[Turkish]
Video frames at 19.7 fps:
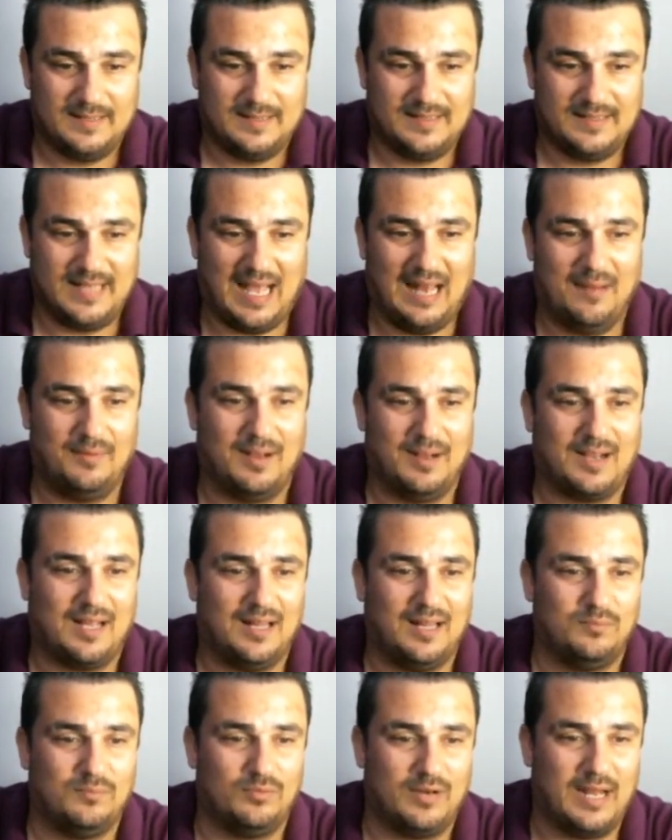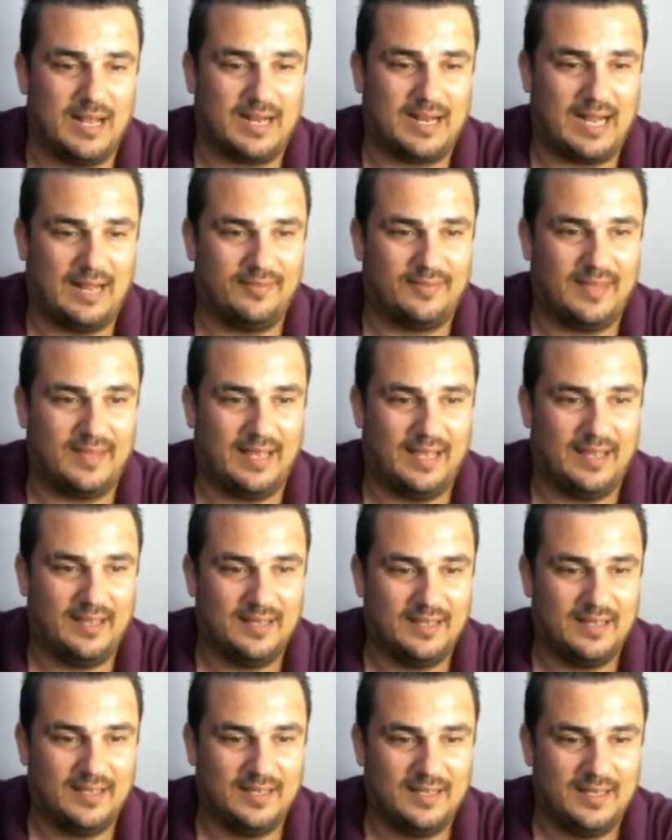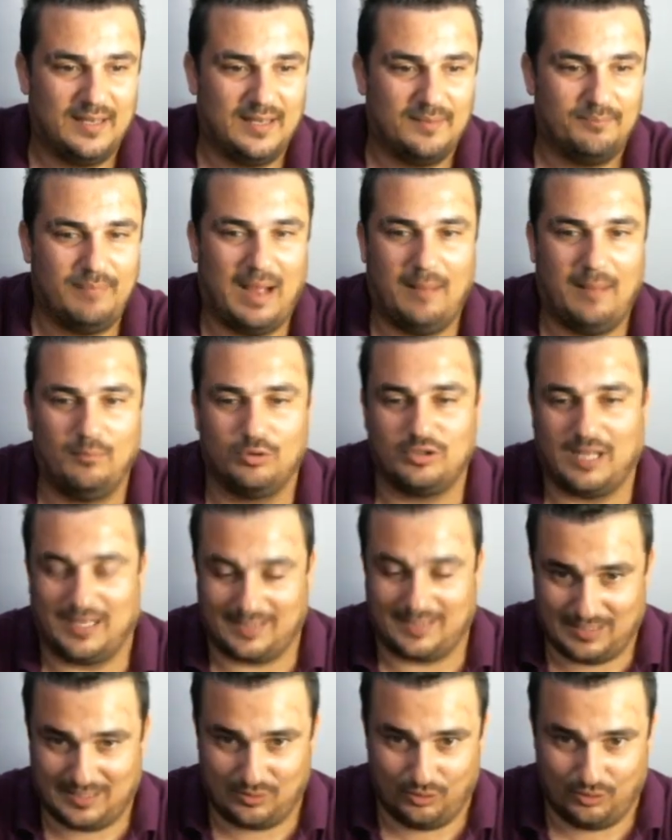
Gel bakalım buraya Kante. Ben bu taktikle